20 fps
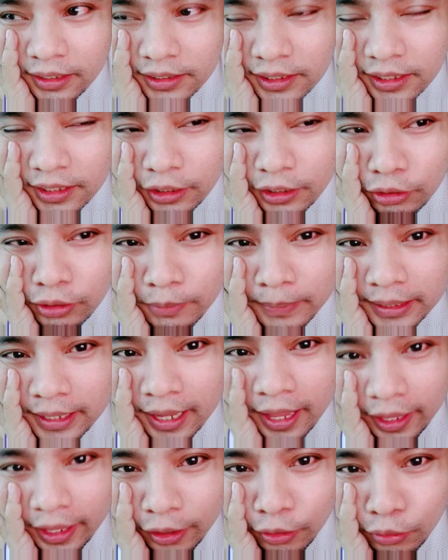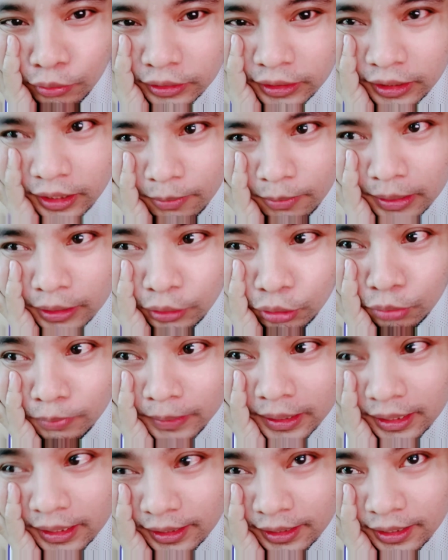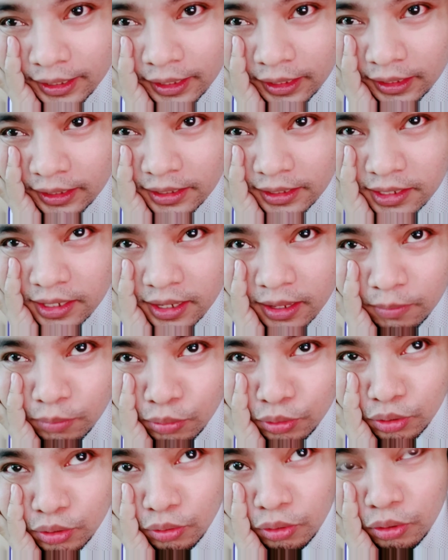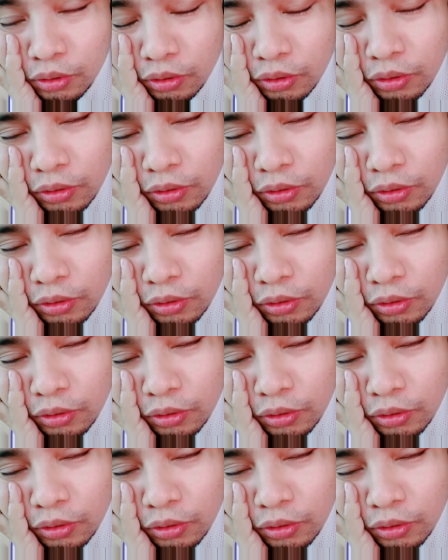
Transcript: Kasi hindi ko naman kaya yung TMAD, two meal a day kasi nga busog.